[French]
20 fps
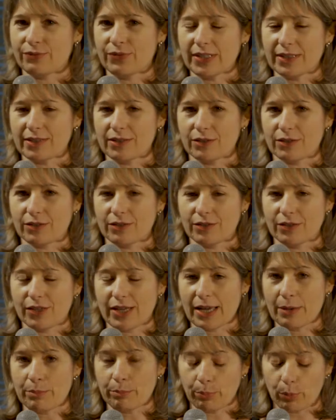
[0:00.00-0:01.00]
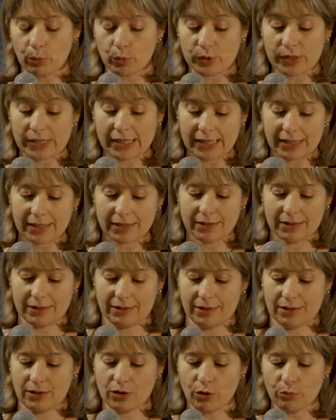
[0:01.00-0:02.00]
vite euh, imposée
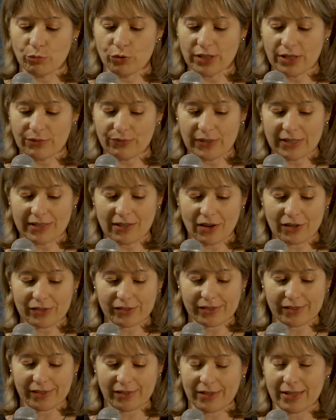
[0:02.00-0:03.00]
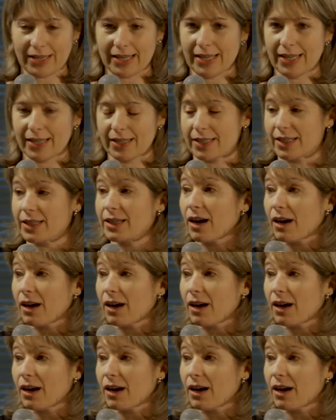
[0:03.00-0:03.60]
comme une évidence et qui,